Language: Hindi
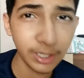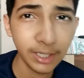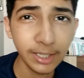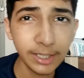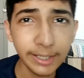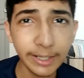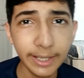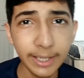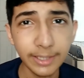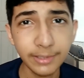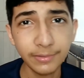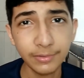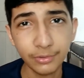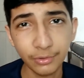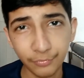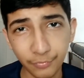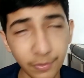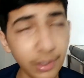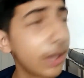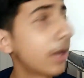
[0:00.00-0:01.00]
हे गाइस
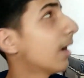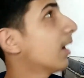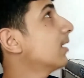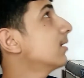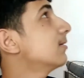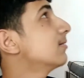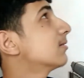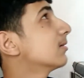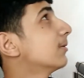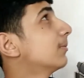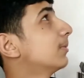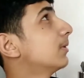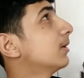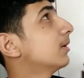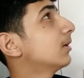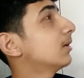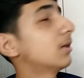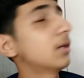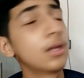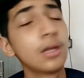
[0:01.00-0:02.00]
तो फिर गाइस
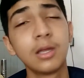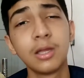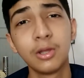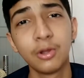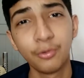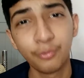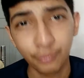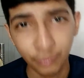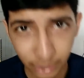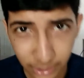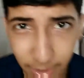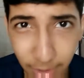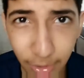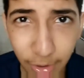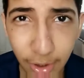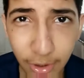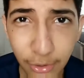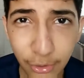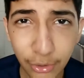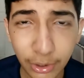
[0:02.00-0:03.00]
अभी वन
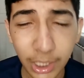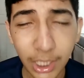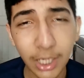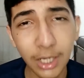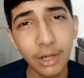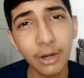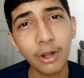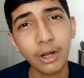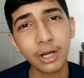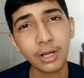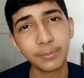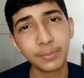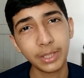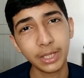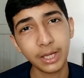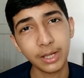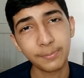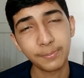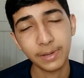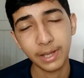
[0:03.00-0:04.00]
ओ हो रहा है और
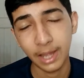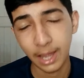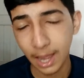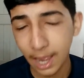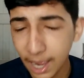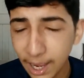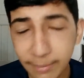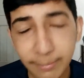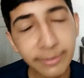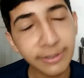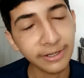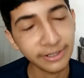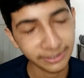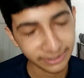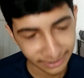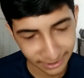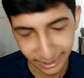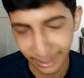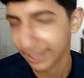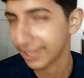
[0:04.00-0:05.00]
अभी घर पे आम
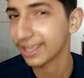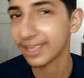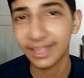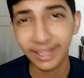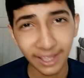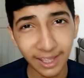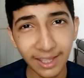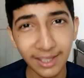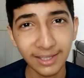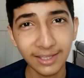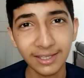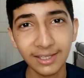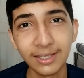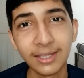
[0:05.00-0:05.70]
कट रहे हैं